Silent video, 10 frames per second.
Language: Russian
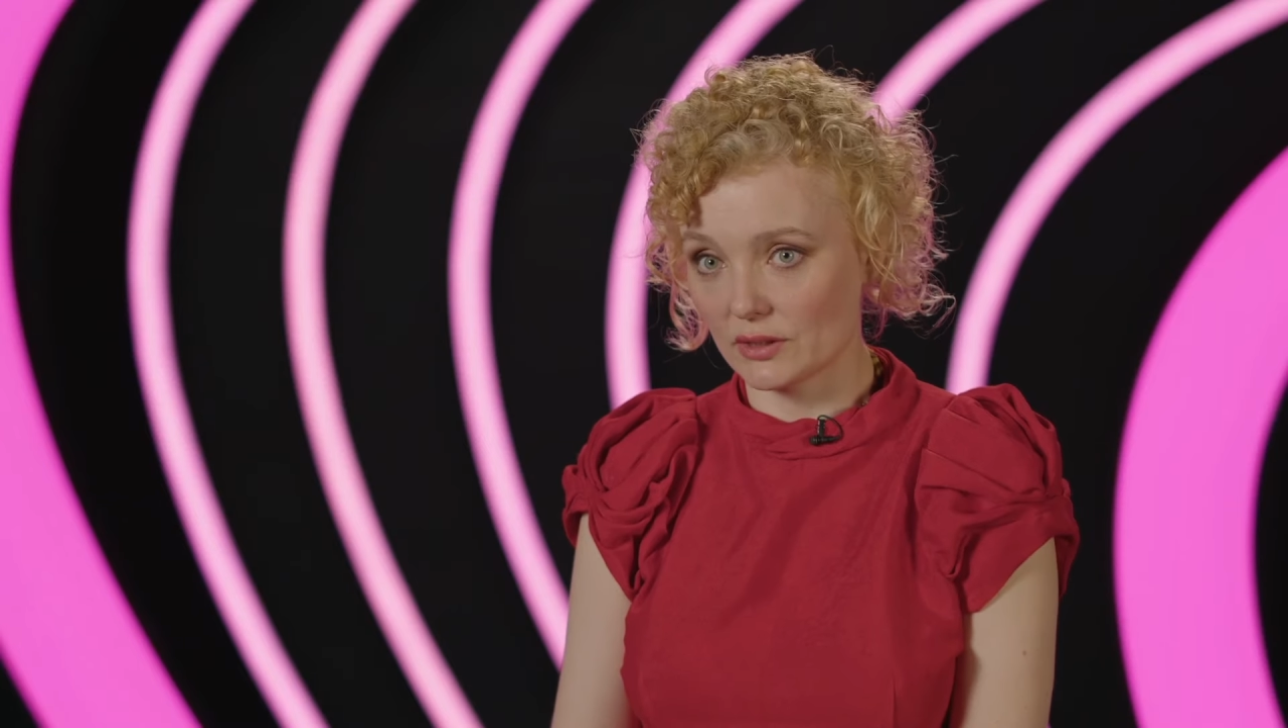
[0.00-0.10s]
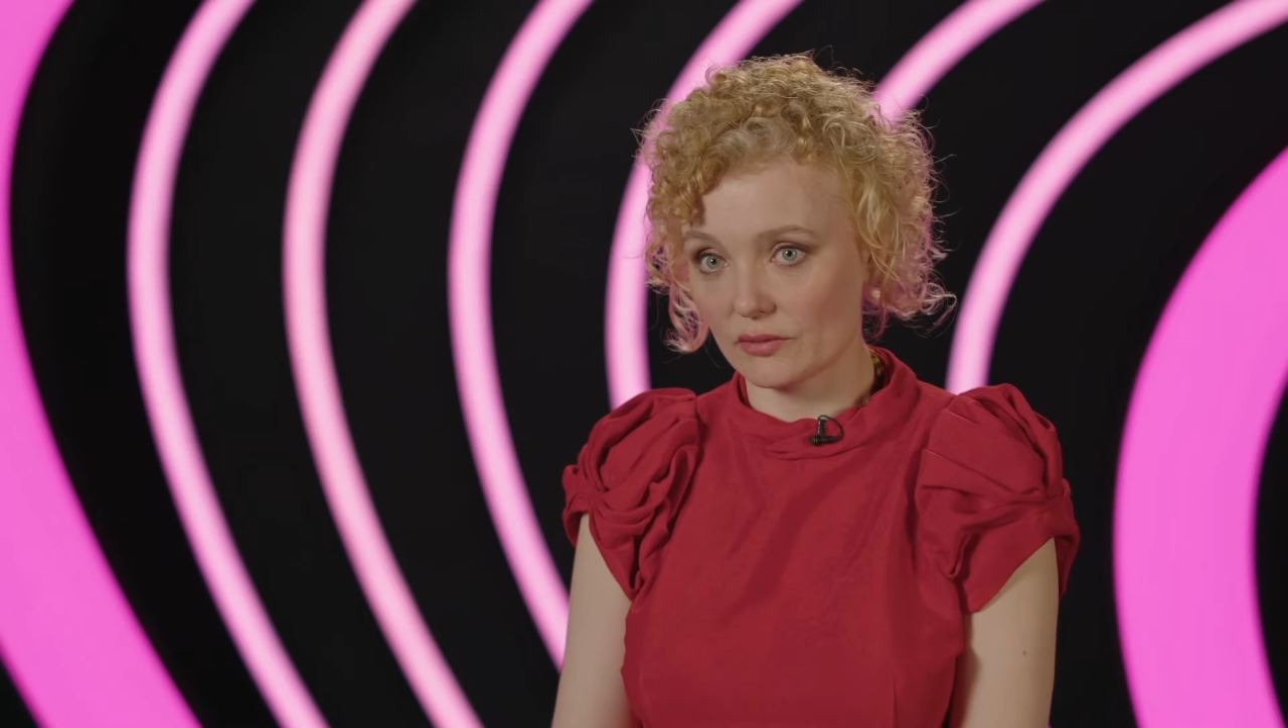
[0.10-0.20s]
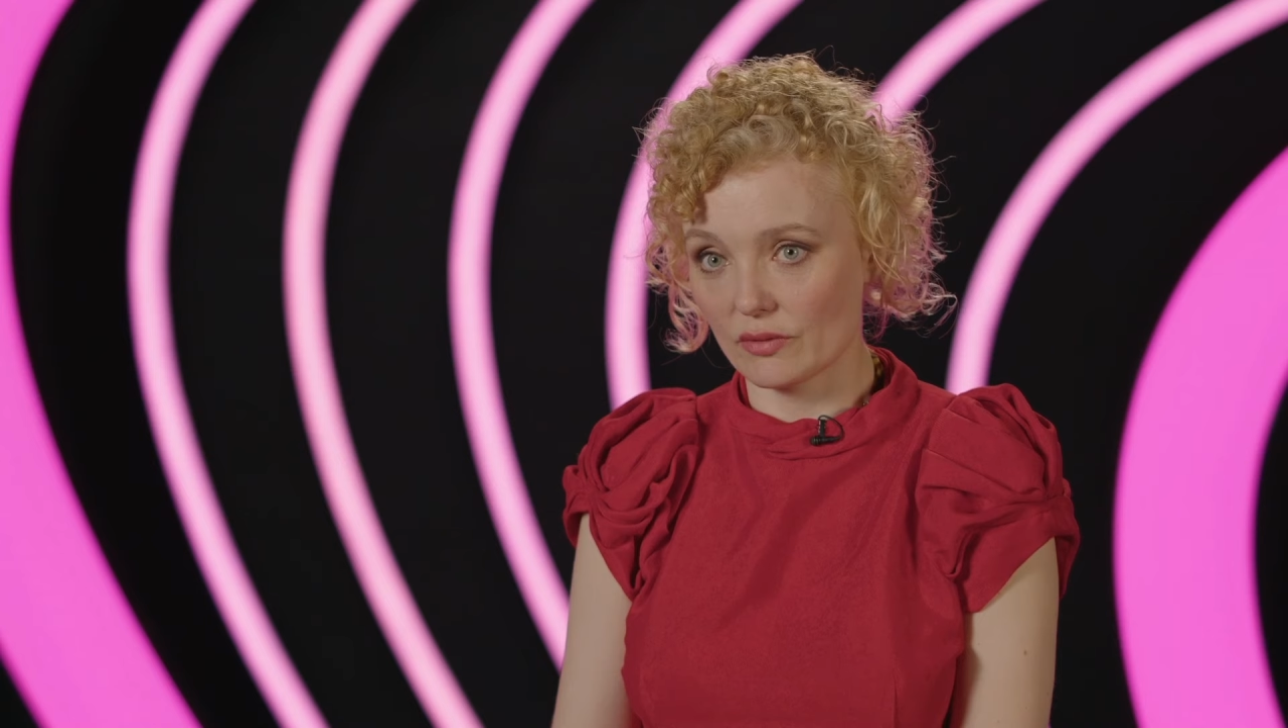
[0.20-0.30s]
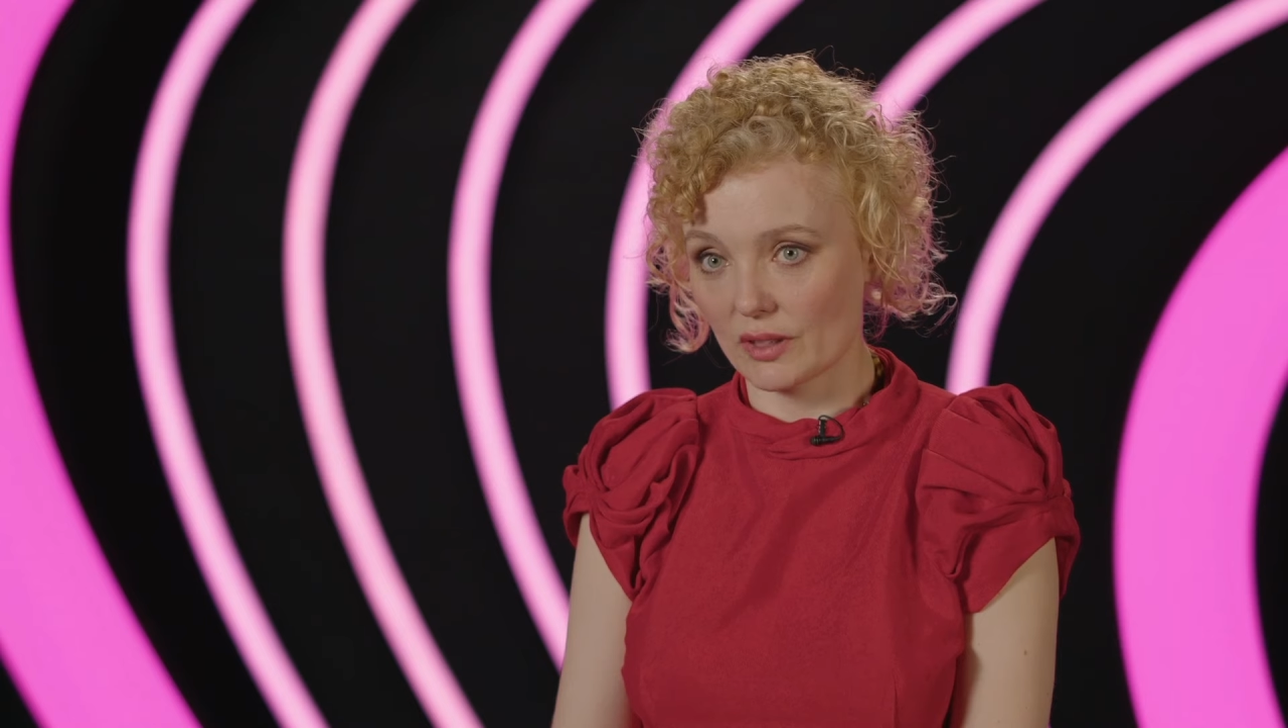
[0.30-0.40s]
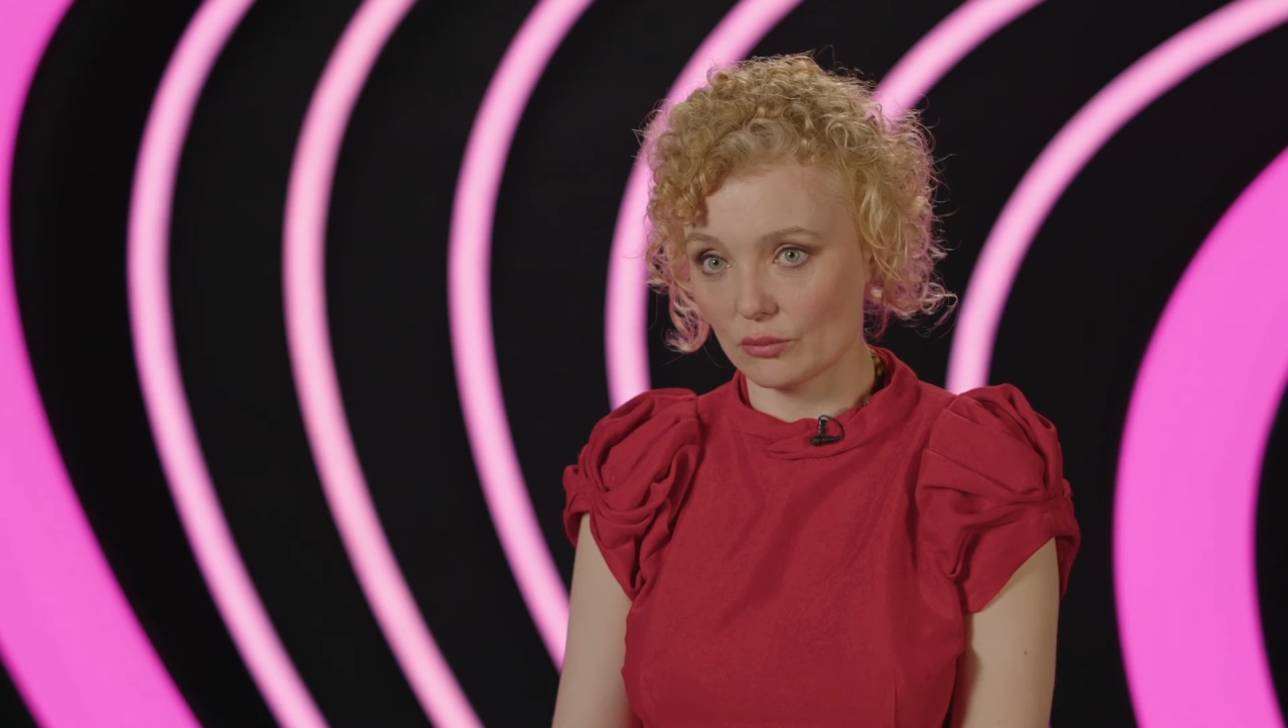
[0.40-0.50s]

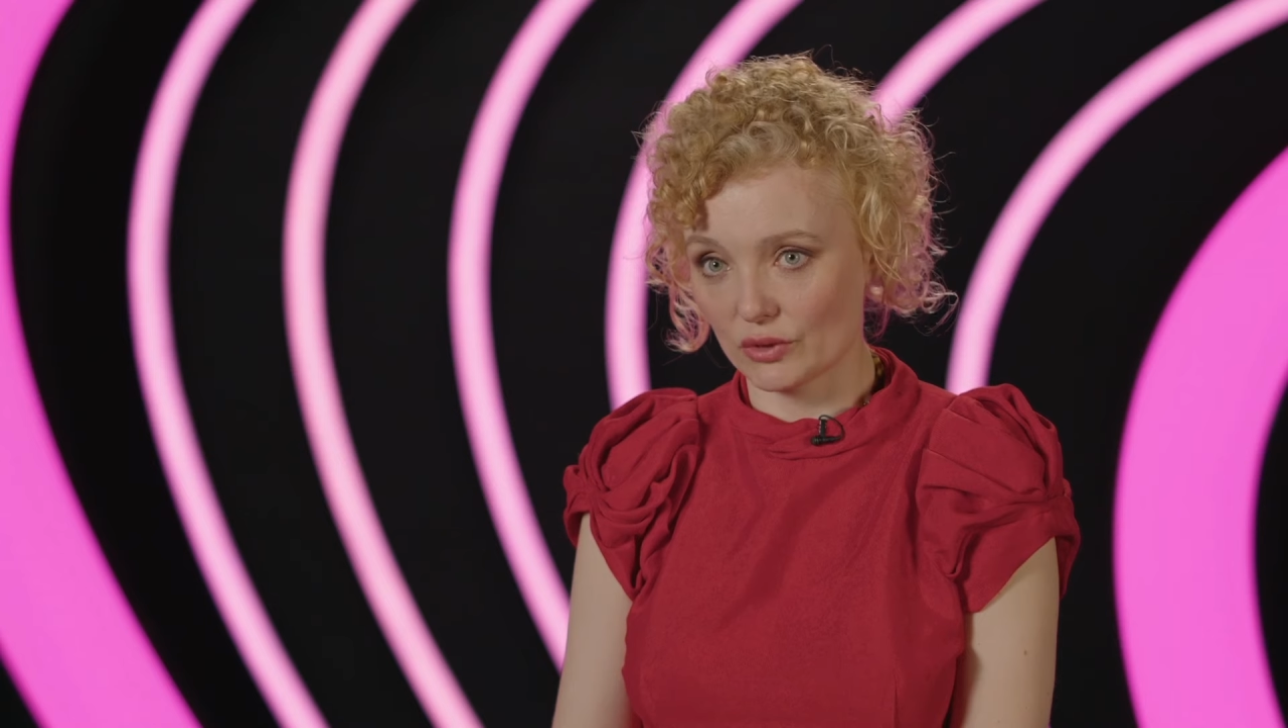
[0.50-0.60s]
развивать